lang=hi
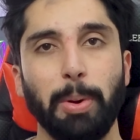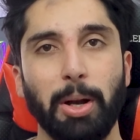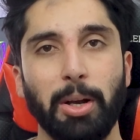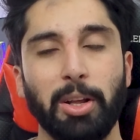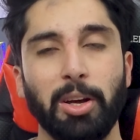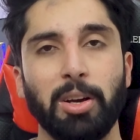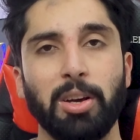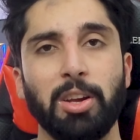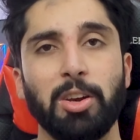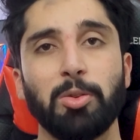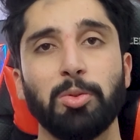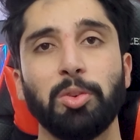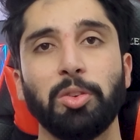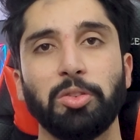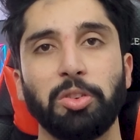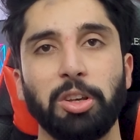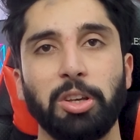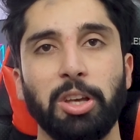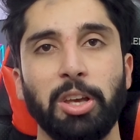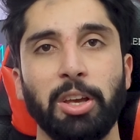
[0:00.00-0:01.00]
बैठा करें उसे
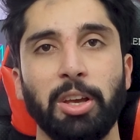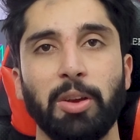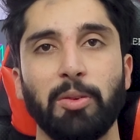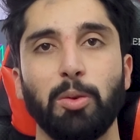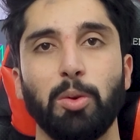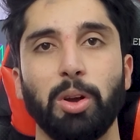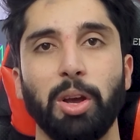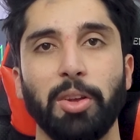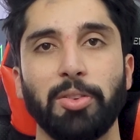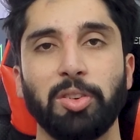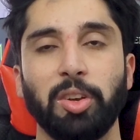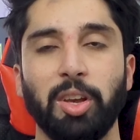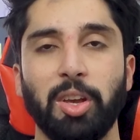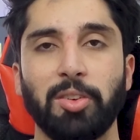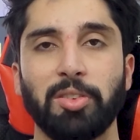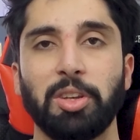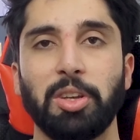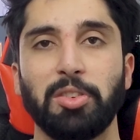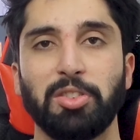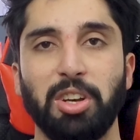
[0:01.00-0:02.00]
सीखें कि वो कैसे
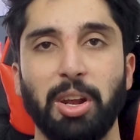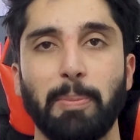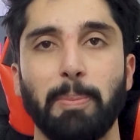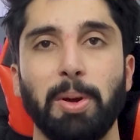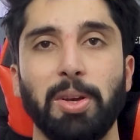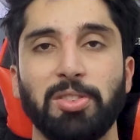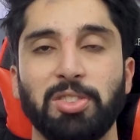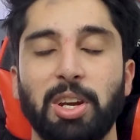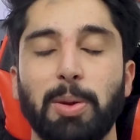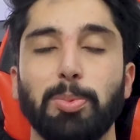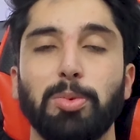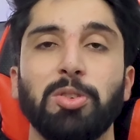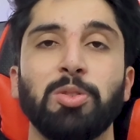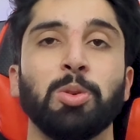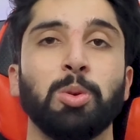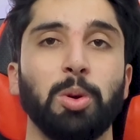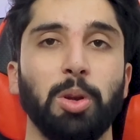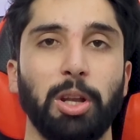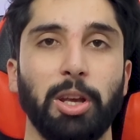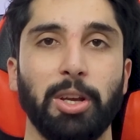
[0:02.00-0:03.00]
कैसे स्टेप बाय स्टेप
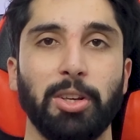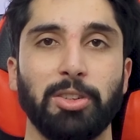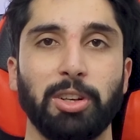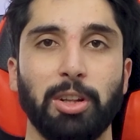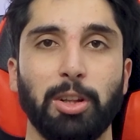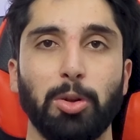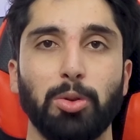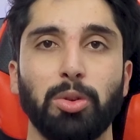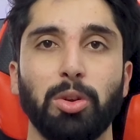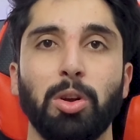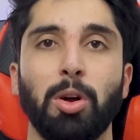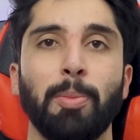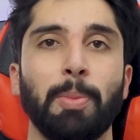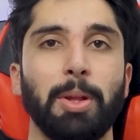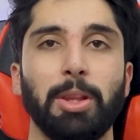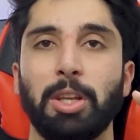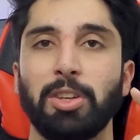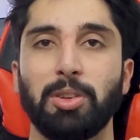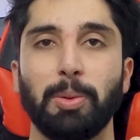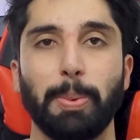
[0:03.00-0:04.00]
चीज़ों को लेकर चलता है उसे कहो मैं
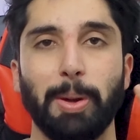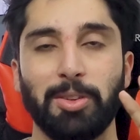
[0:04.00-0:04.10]
तेरे से